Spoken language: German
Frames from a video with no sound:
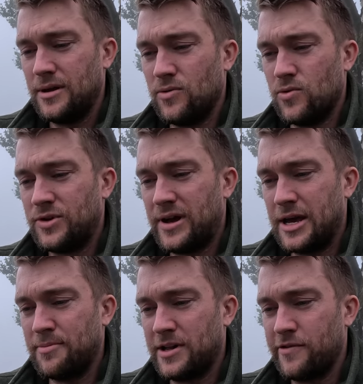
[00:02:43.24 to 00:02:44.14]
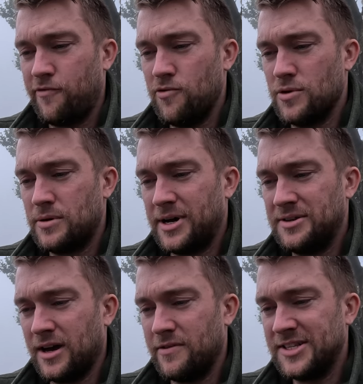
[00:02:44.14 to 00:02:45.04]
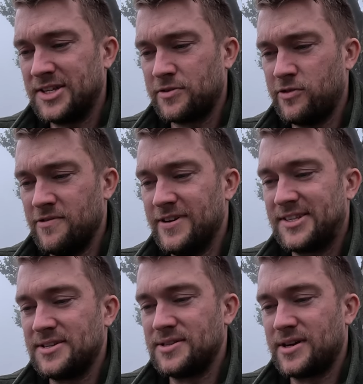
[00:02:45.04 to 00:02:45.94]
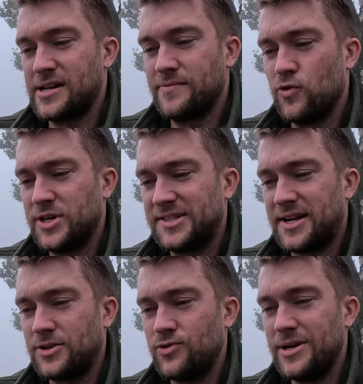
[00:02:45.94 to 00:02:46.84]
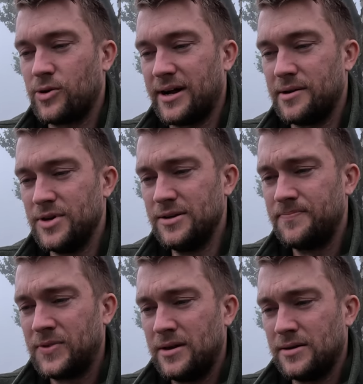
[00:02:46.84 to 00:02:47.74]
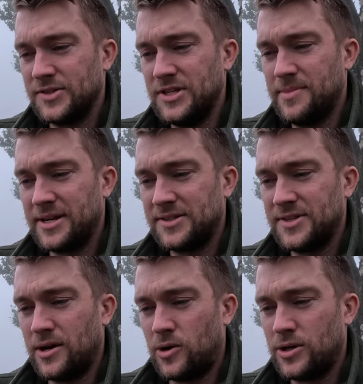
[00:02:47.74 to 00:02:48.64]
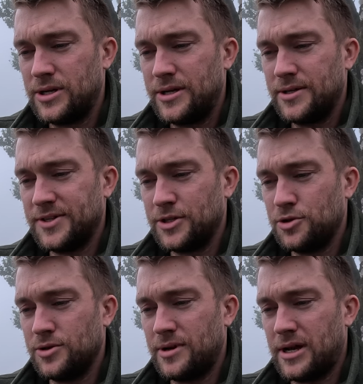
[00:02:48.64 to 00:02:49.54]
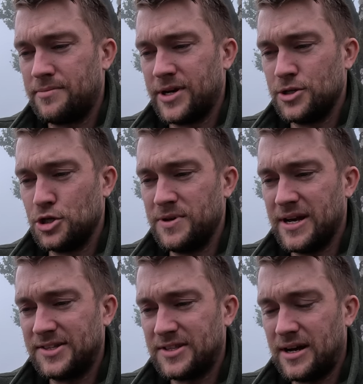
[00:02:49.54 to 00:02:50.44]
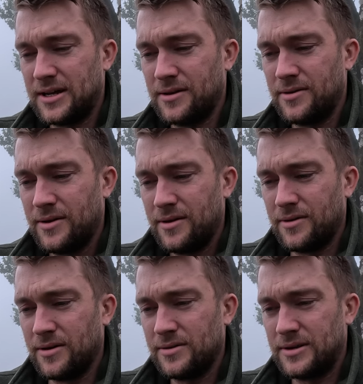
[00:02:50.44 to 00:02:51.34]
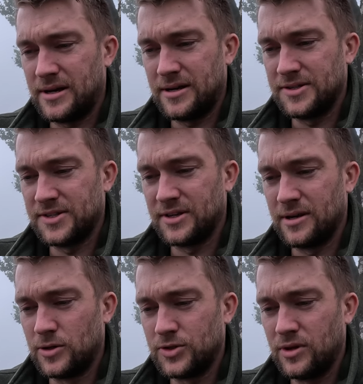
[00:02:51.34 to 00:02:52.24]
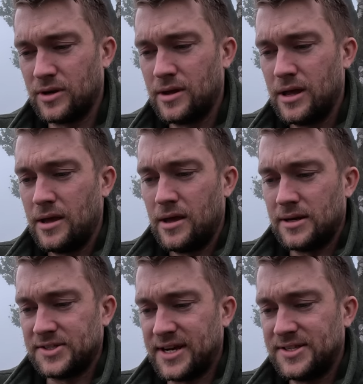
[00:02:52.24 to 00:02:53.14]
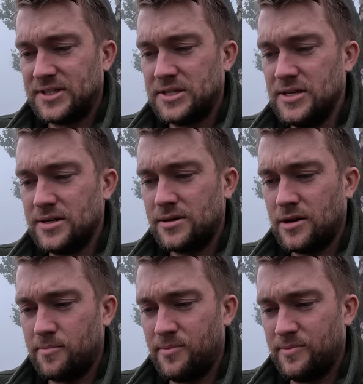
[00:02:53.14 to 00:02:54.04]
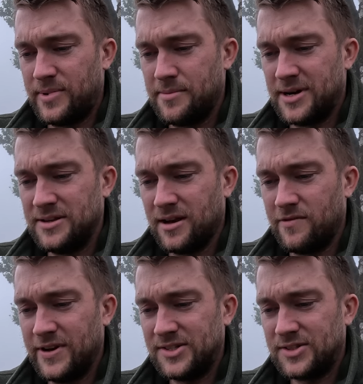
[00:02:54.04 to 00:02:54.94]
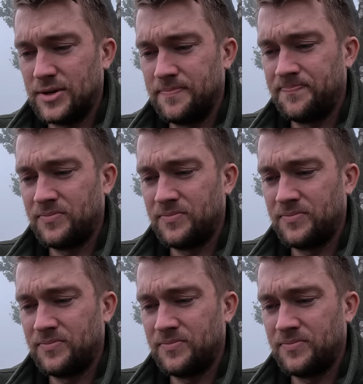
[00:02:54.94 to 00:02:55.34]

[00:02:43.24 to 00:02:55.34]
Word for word: und einmal für Madeira West, also für den westlichen Teil, wo ich jetzt aktuell auch gerade bin. Das sieht man jetzt hier auch sehr schön an meinen GPS-Daten. Ne? Da ist es genauso drin. Das heißt, hier bei Madeira West